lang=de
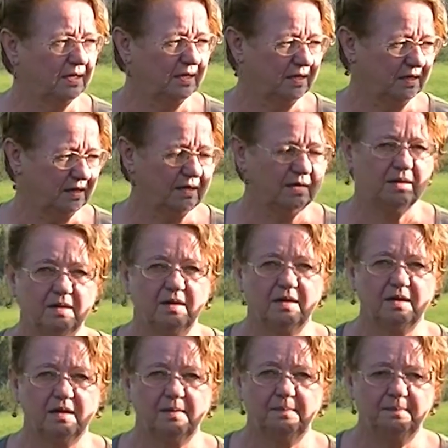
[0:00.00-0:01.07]
Ja.
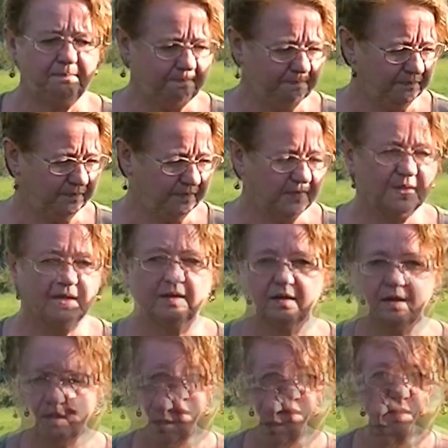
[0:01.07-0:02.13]
Hm? Ja,
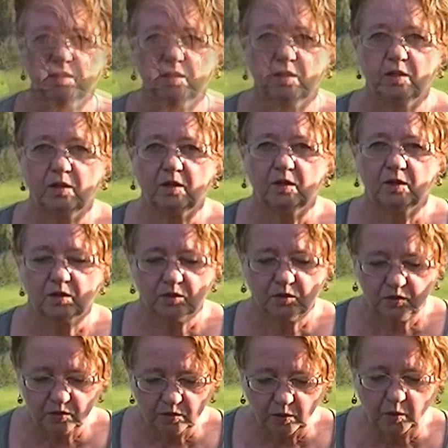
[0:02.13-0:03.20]
so.
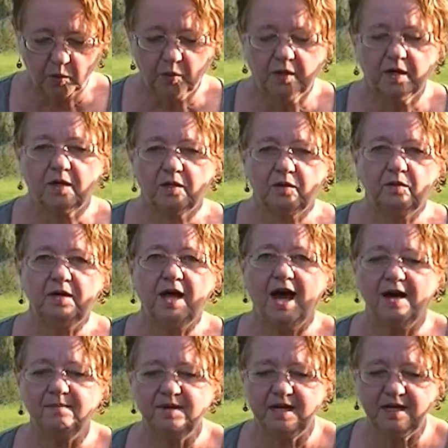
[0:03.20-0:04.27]
So, nun
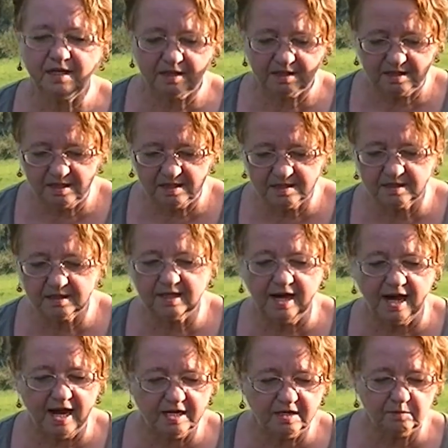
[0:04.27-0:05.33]
habe ich diesen
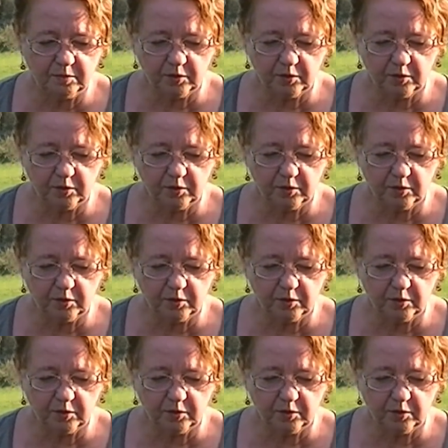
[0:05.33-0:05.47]
kleinen